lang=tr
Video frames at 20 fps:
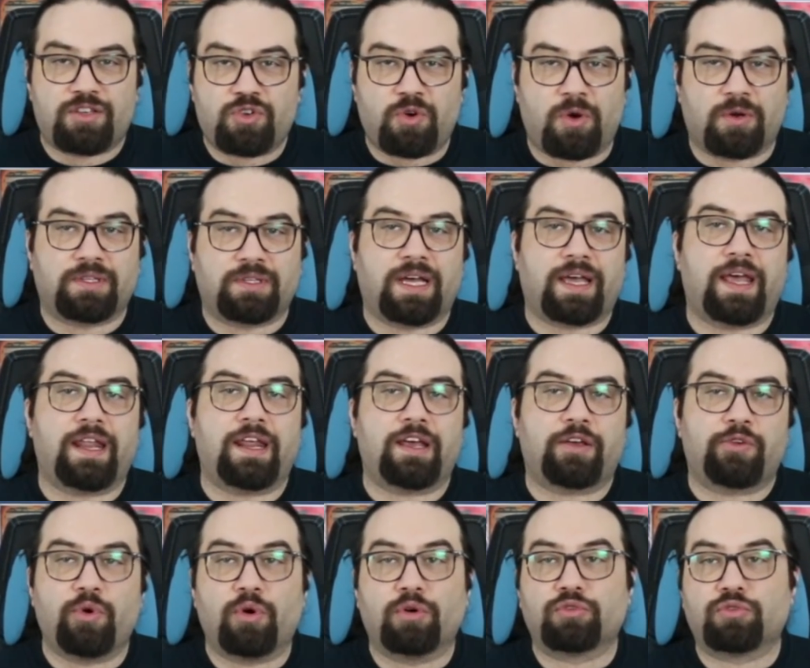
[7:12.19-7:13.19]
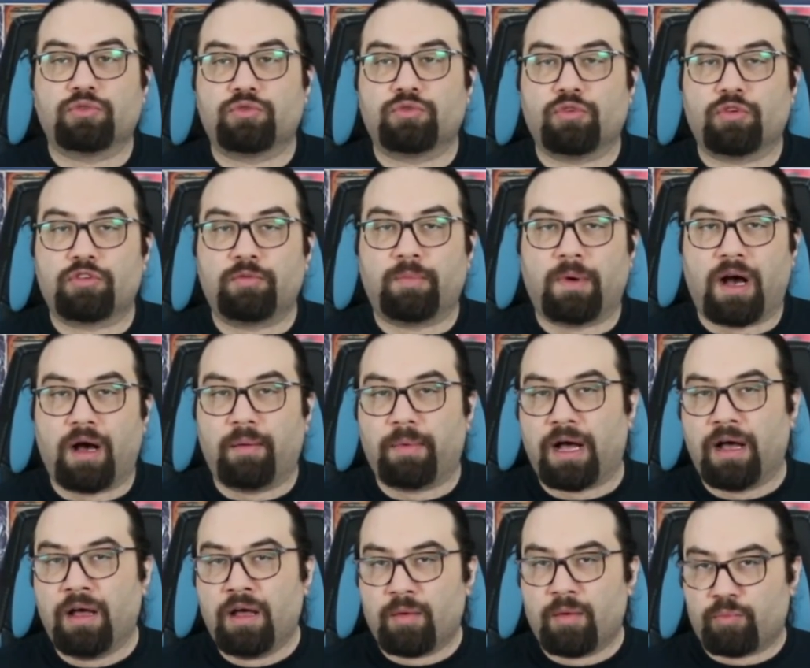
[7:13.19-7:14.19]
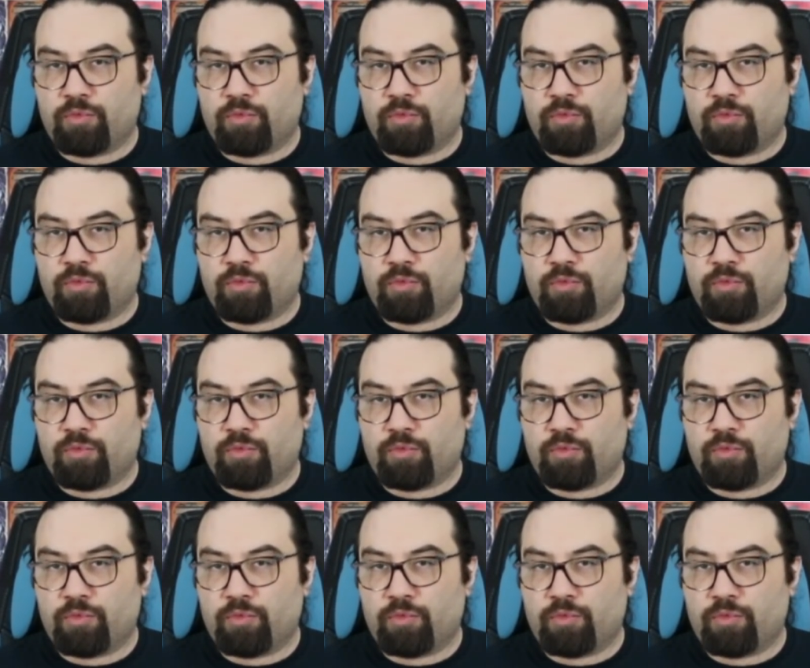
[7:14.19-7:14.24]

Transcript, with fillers: çok da gerek yoktu diyorum ama